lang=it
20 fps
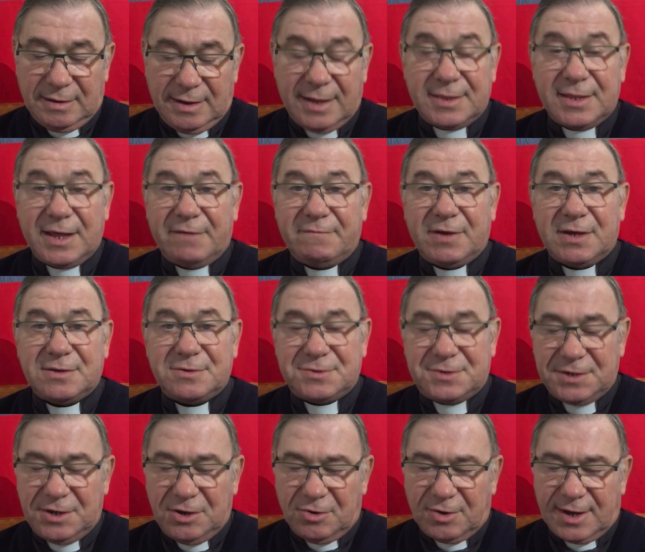andava in
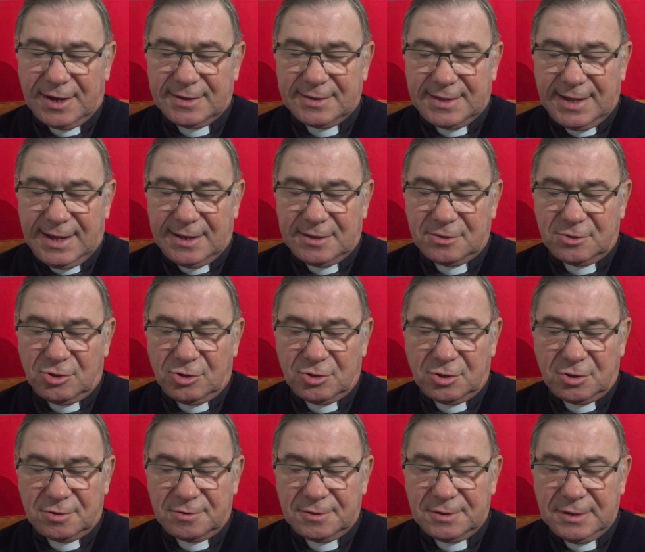giro
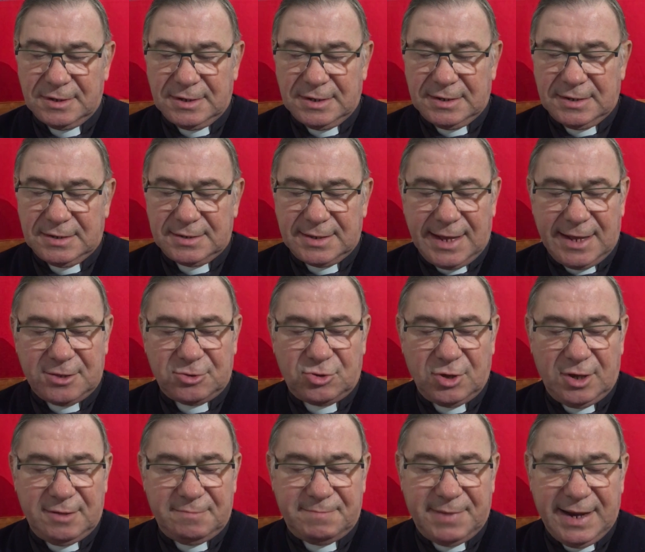cantando tanto
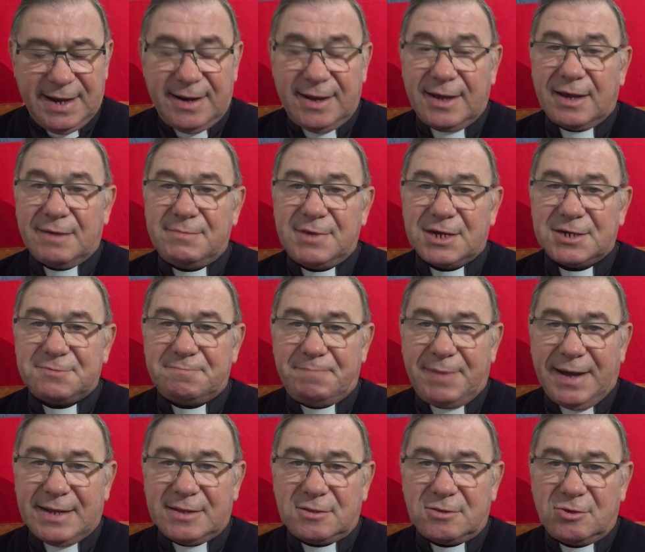è il bene che mi
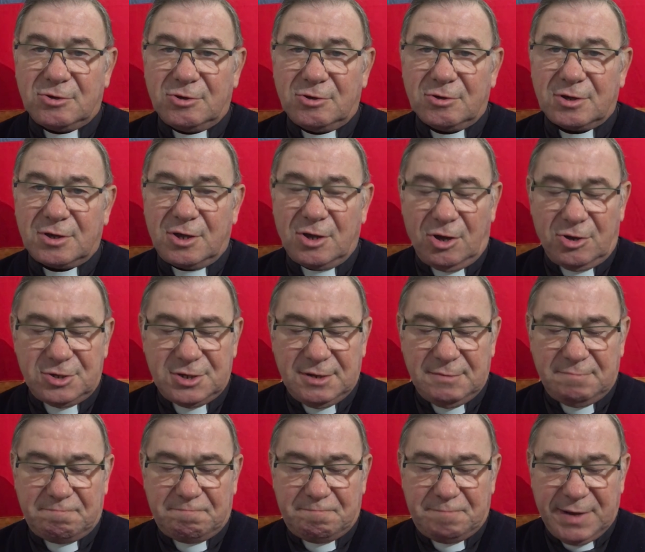aspetto che ogni
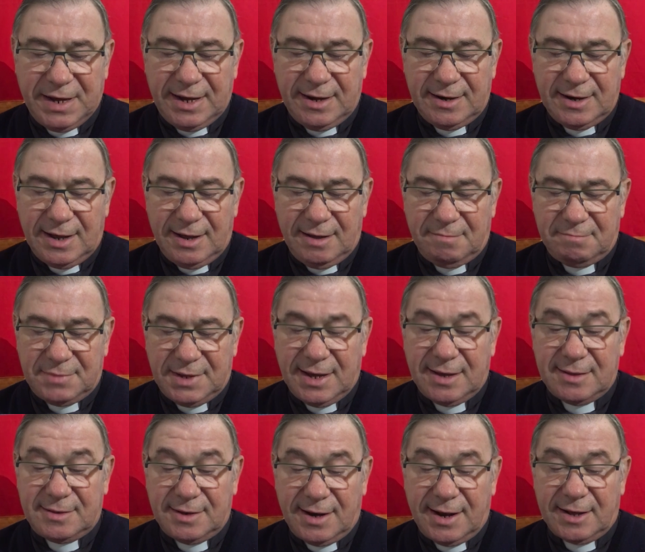pena mi
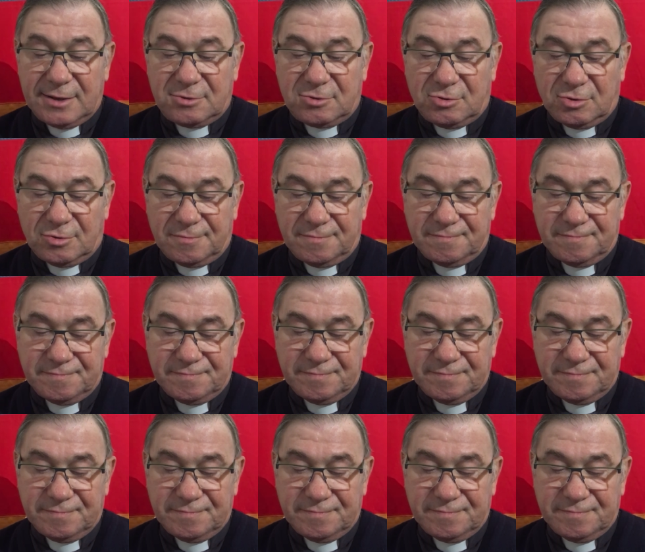è diletto.